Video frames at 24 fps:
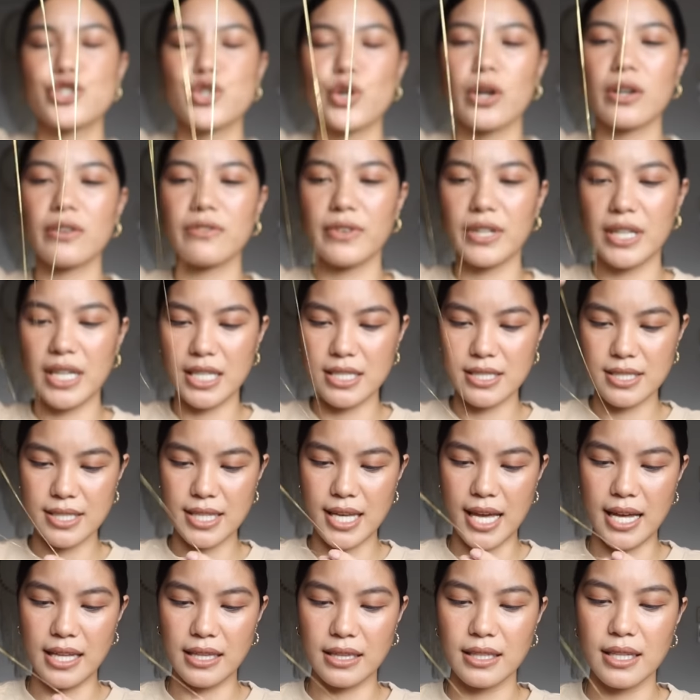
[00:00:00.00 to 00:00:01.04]
Charvanas
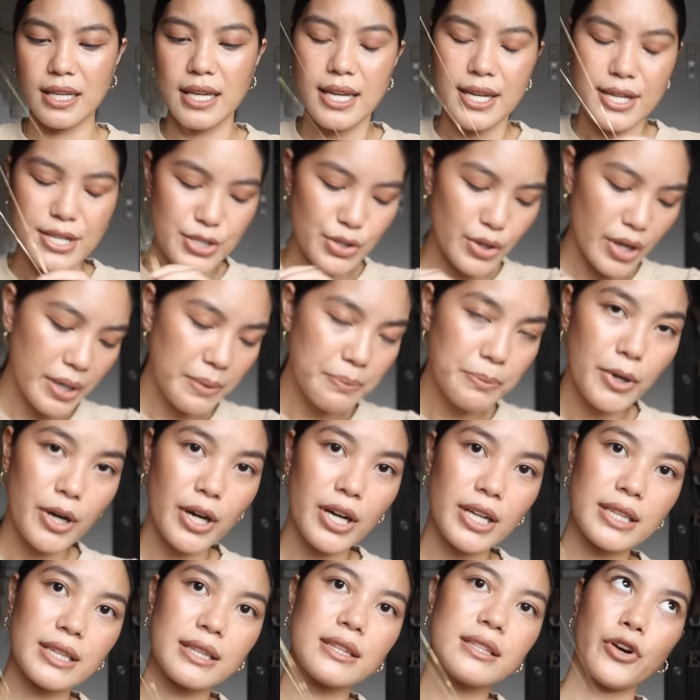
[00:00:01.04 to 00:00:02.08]
yan. So I
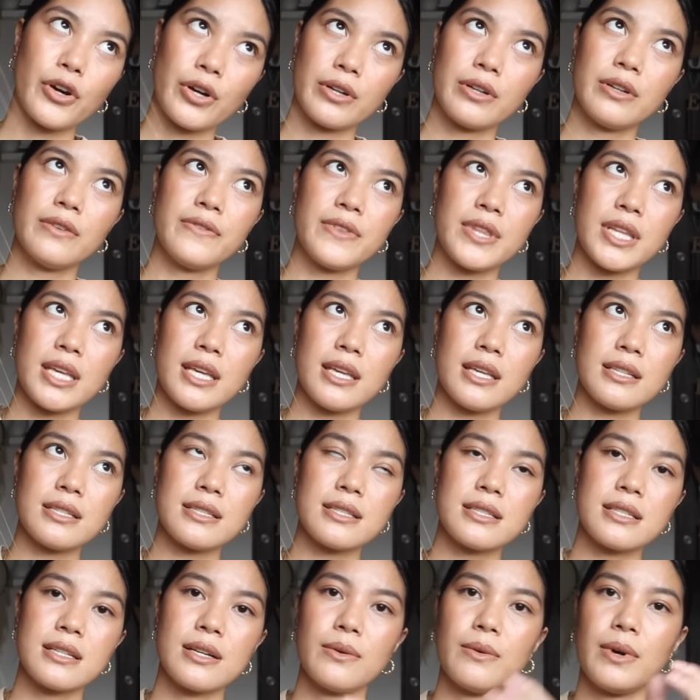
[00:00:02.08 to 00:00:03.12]
bought four of
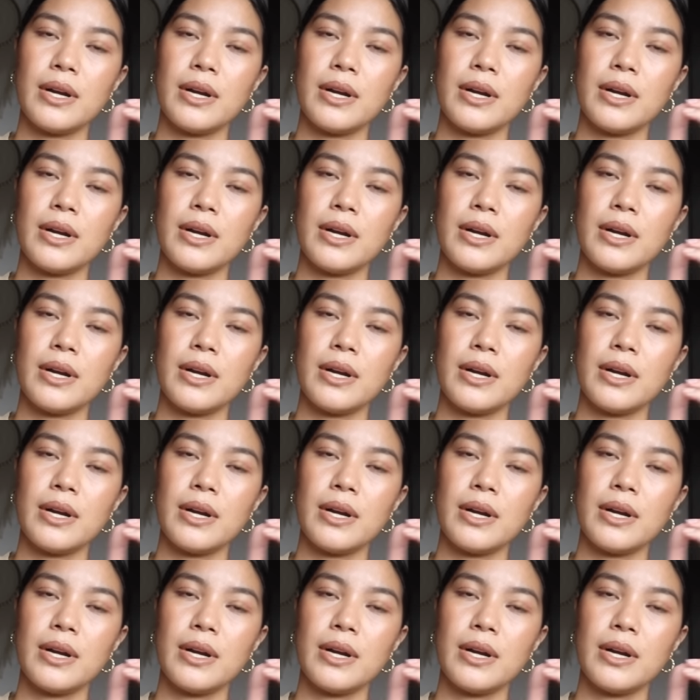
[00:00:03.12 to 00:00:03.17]
these.